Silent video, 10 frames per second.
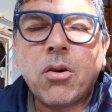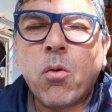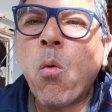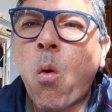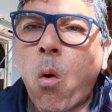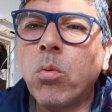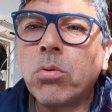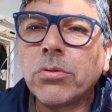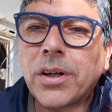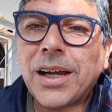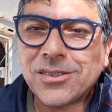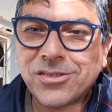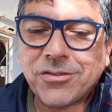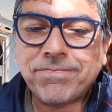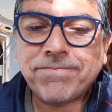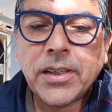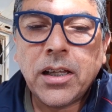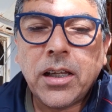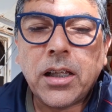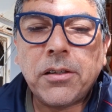um ronco no caso, né?
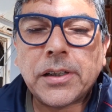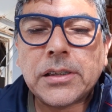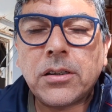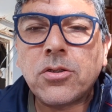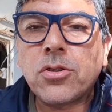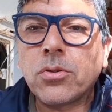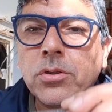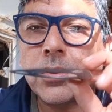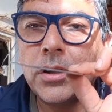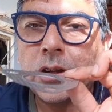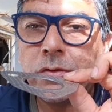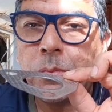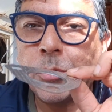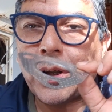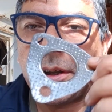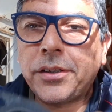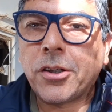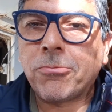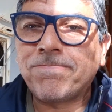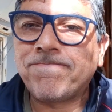Ele fica silencioso. E a gente vai por ali então.